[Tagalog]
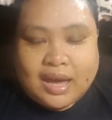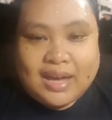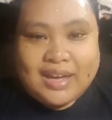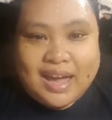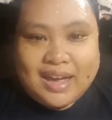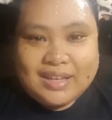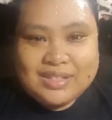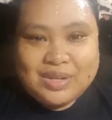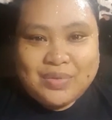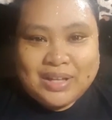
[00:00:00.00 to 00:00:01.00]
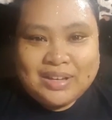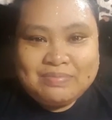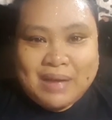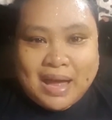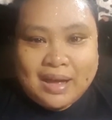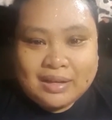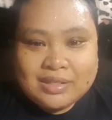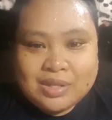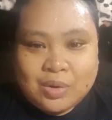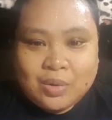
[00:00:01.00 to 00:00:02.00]
Hi guys! So, welcome back.
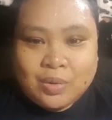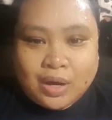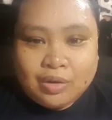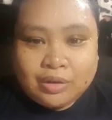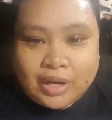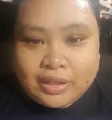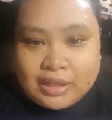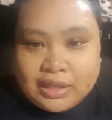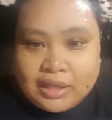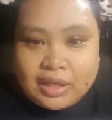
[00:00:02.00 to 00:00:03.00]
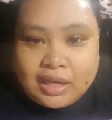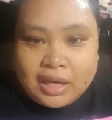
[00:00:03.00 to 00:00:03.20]
So, I already